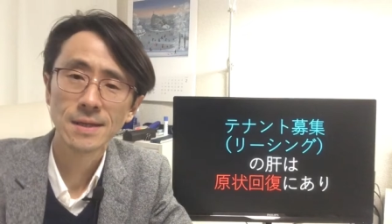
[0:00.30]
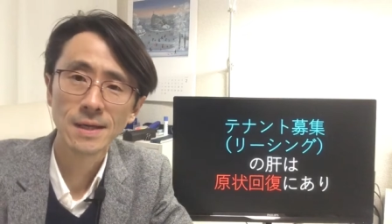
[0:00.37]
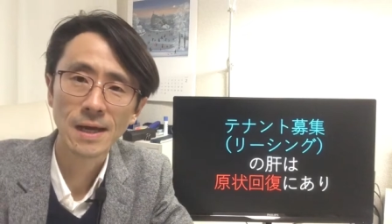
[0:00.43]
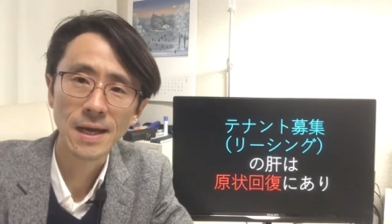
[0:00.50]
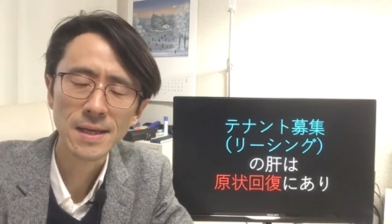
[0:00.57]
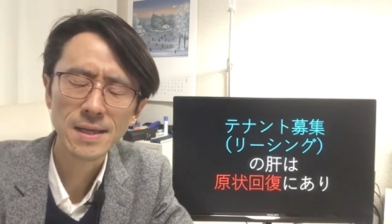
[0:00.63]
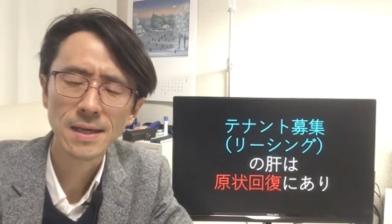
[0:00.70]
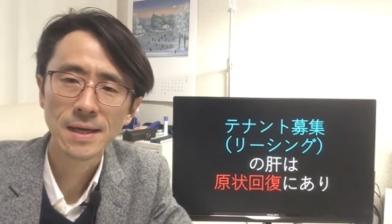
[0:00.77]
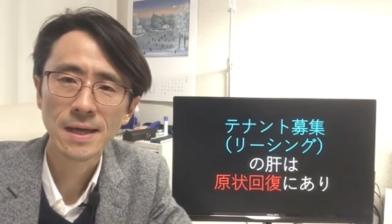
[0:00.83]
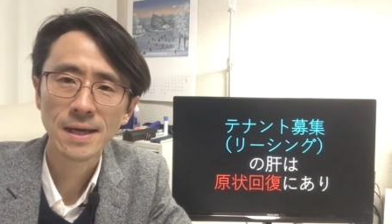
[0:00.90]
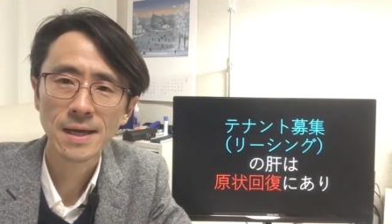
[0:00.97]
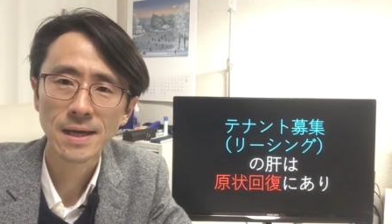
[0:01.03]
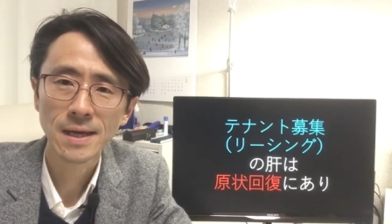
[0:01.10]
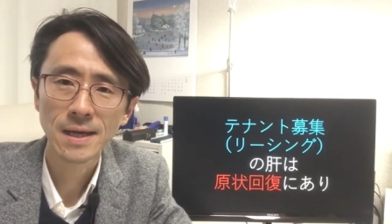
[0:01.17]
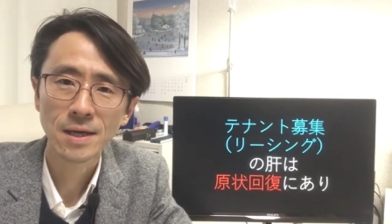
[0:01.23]
はい、
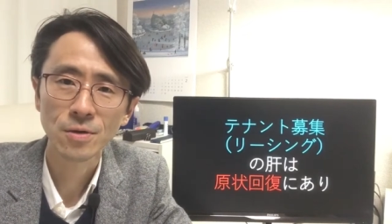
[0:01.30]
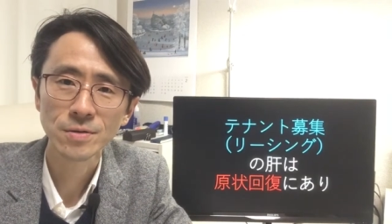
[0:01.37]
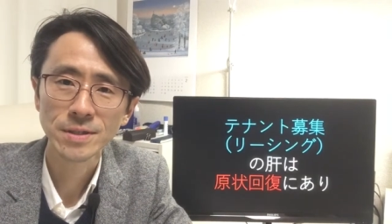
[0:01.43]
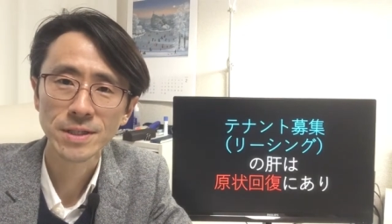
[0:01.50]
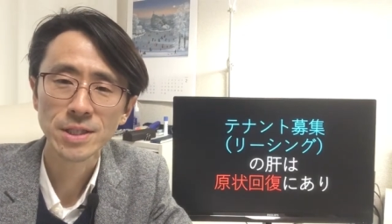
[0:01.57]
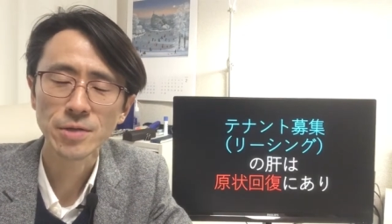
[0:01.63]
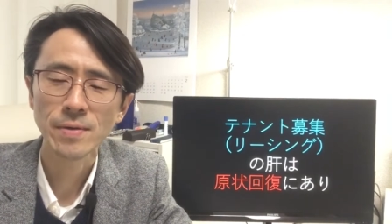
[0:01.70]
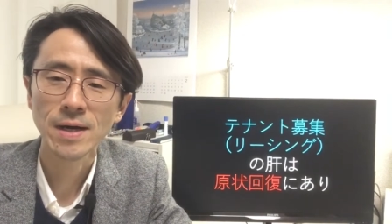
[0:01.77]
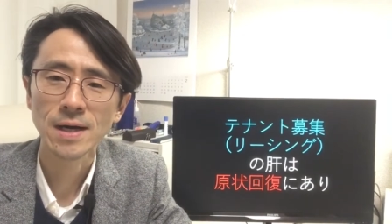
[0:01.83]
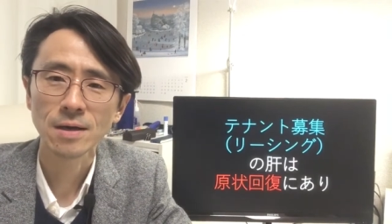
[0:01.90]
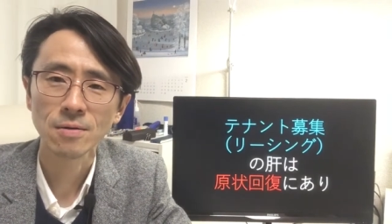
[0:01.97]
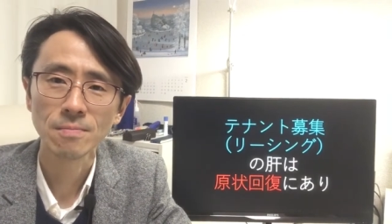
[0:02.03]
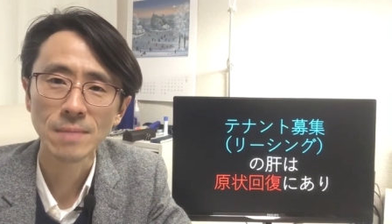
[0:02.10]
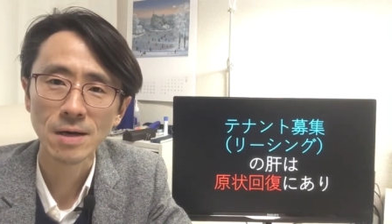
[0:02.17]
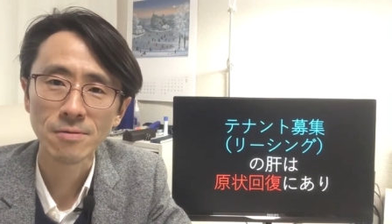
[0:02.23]
えー、こんにちは、
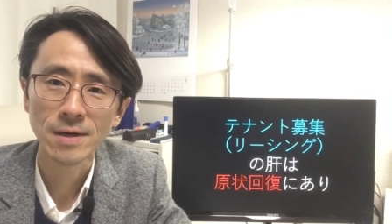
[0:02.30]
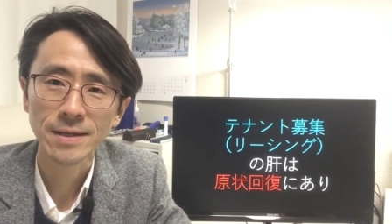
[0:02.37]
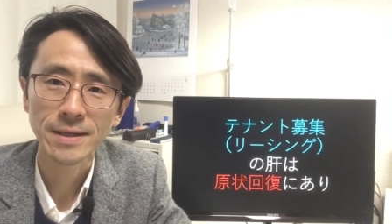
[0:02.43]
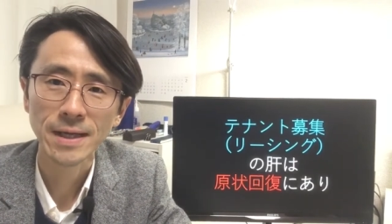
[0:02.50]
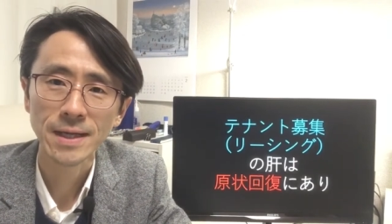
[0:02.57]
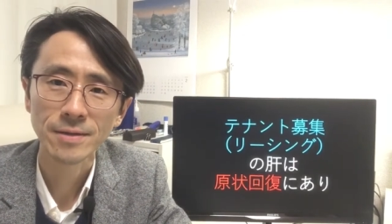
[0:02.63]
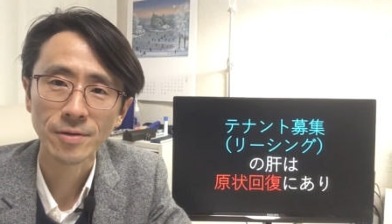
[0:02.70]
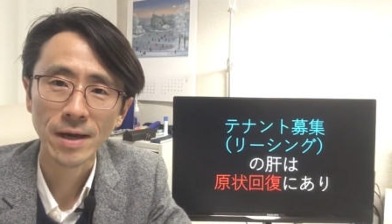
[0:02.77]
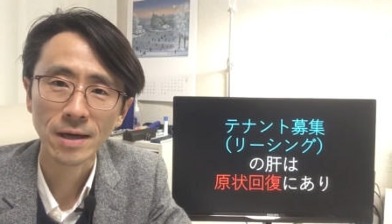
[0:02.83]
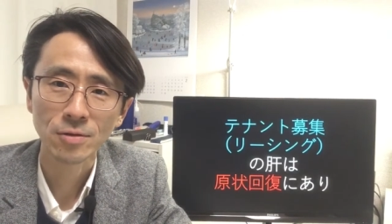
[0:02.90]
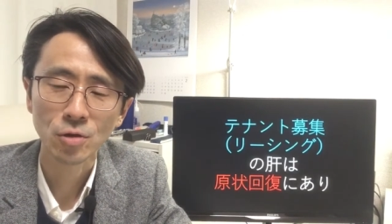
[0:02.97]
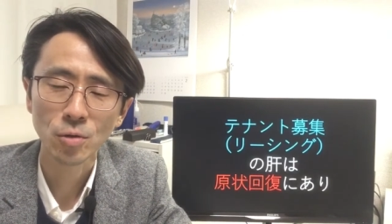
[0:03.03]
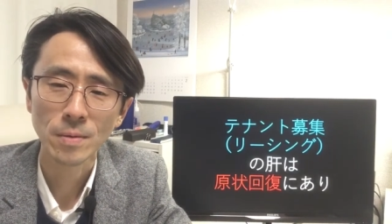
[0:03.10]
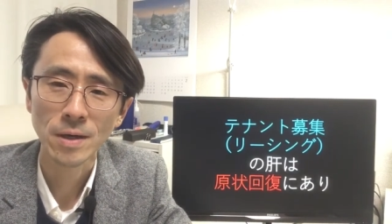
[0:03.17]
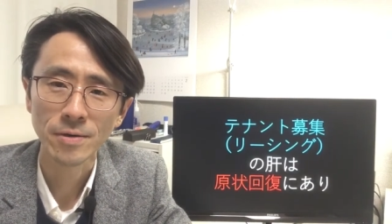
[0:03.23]
こんばんは。テナント
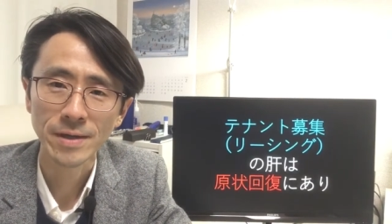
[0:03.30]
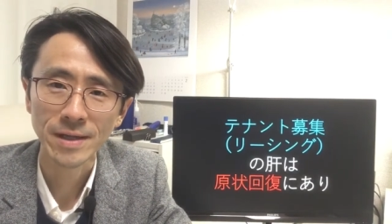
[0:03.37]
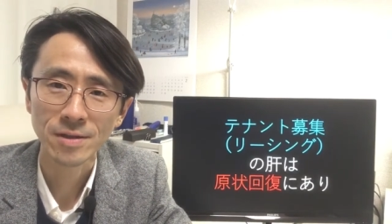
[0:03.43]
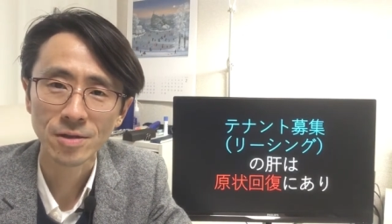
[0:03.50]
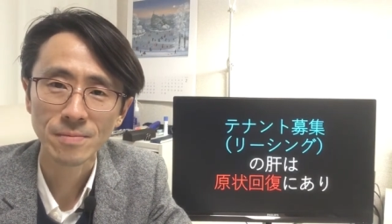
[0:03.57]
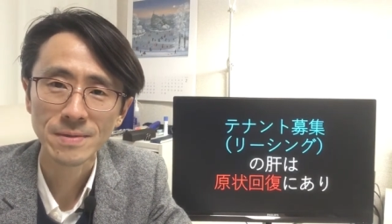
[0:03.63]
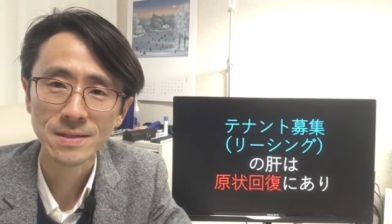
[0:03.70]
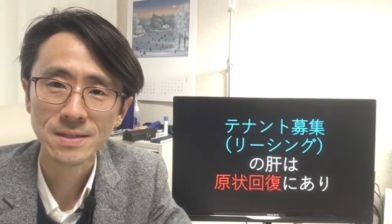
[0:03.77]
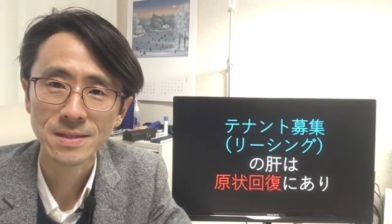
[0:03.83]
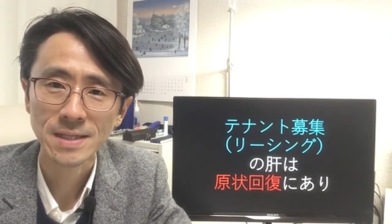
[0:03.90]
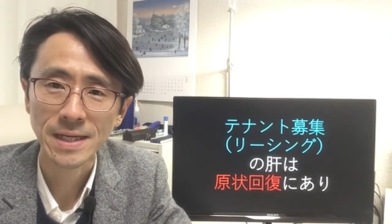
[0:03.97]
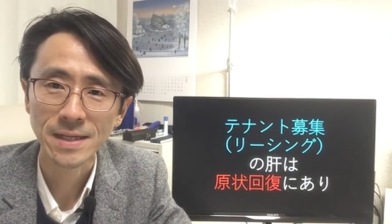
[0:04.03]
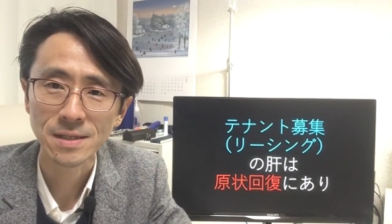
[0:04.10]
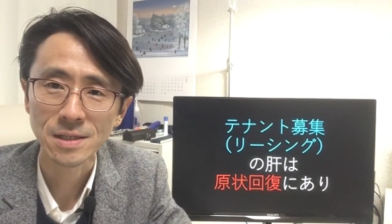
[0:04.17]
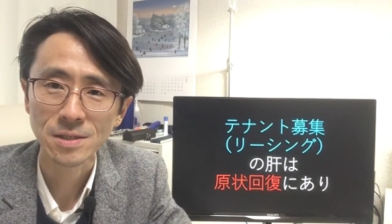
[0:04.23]
110番をやっております。
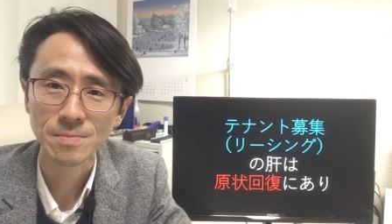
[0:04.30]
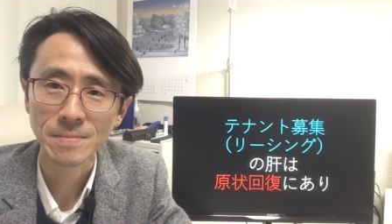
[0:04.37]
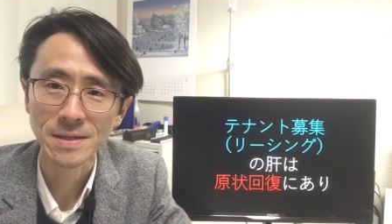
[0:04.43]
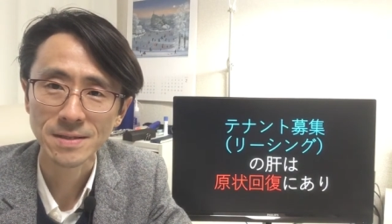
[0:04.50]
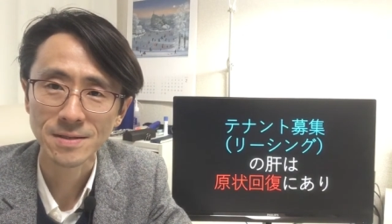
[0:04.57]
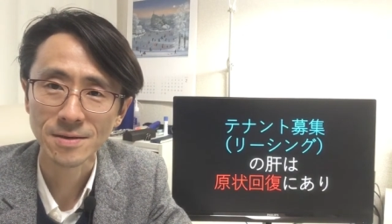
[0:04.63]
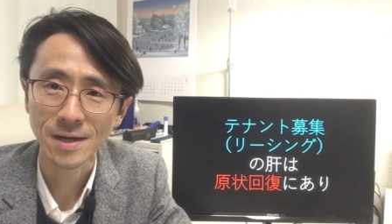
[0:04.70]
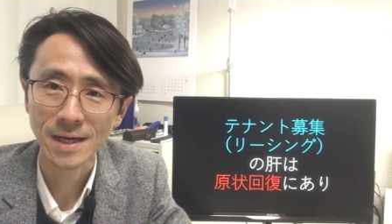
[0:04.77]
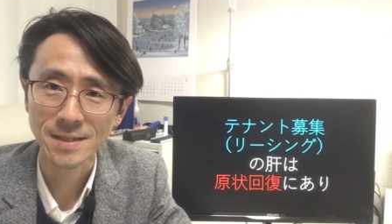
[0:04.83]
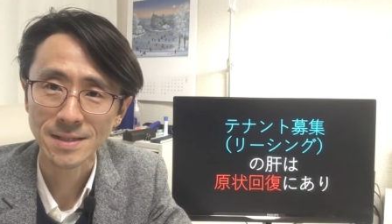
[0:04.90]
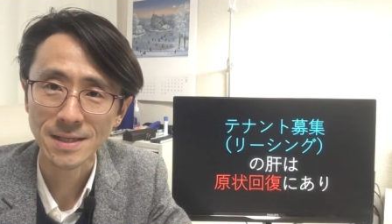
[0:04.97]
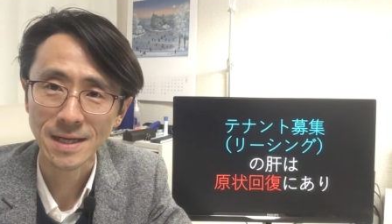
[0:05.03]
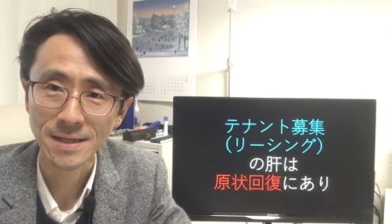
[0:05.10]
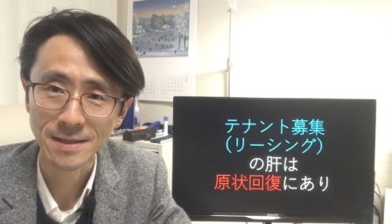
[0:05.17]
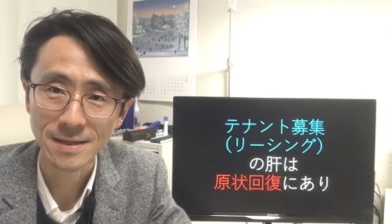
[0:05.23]
チャレンジスペースの梶
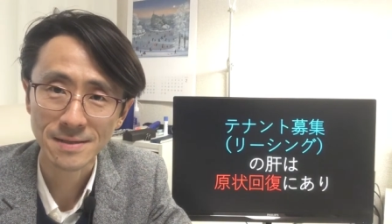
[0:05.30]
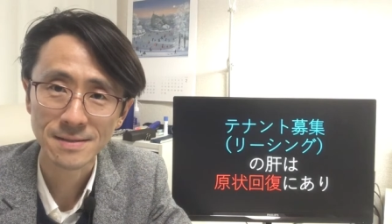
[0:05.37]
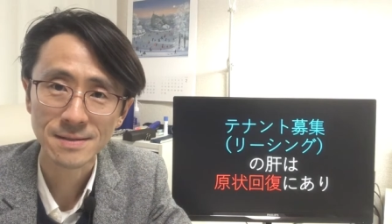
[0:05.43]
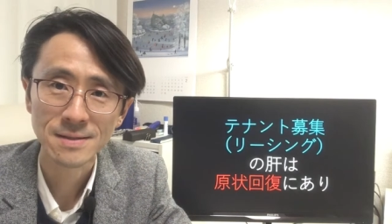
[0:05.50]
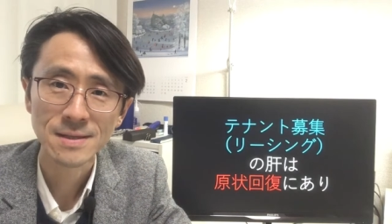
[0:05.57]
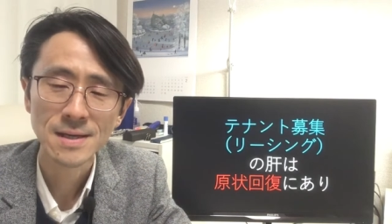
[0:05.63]
谷です。